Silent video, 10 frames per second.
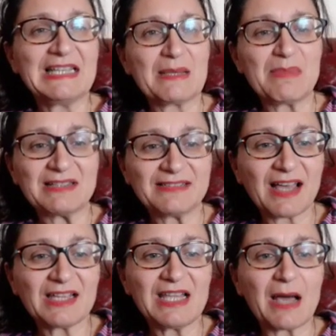la
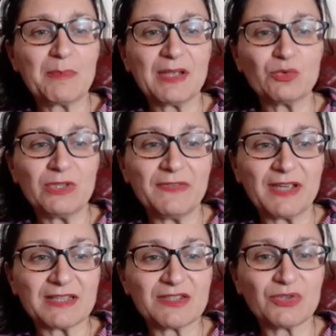battaglia per
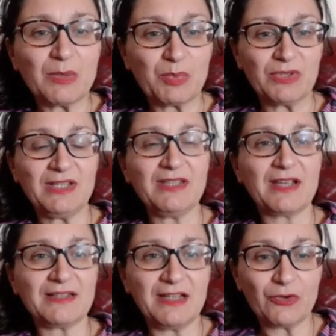l'unificazione
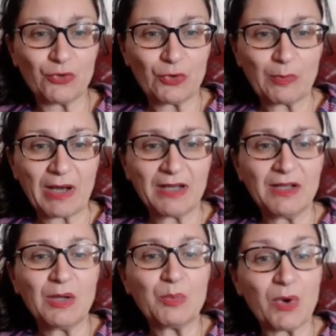politica dell'Europa
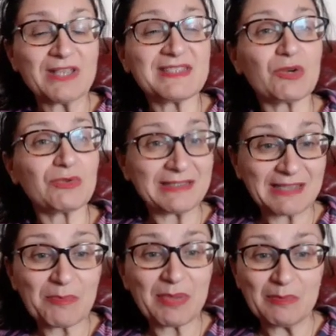può essere una
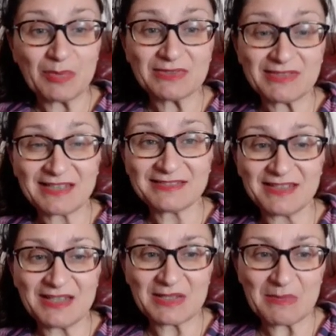tappa
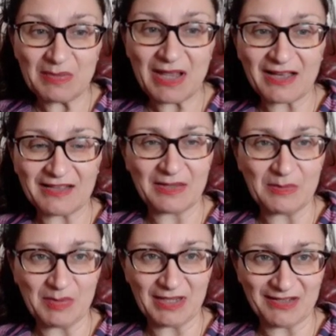importante ed esemplare
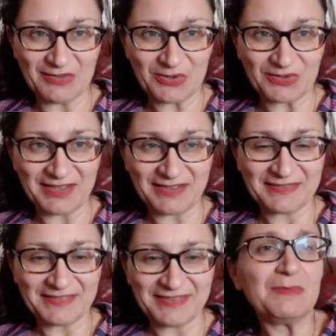per le donne.
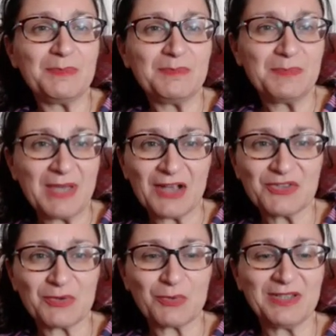Mi
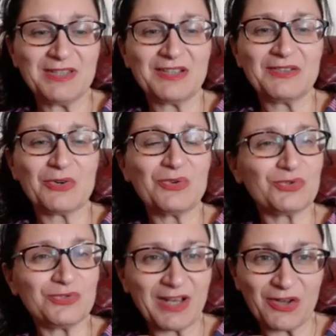piace quindi
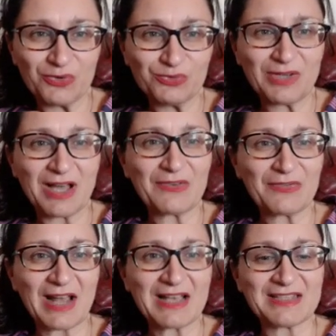concludere con una
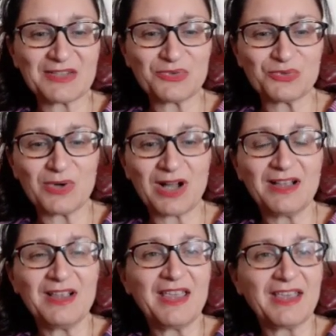frase sua
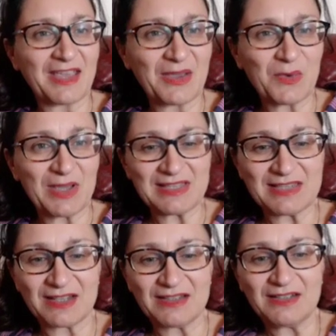che è
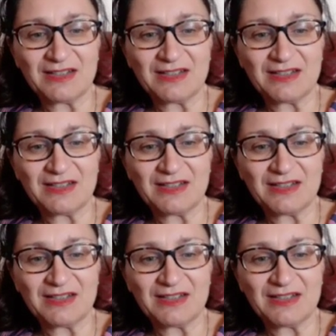questa.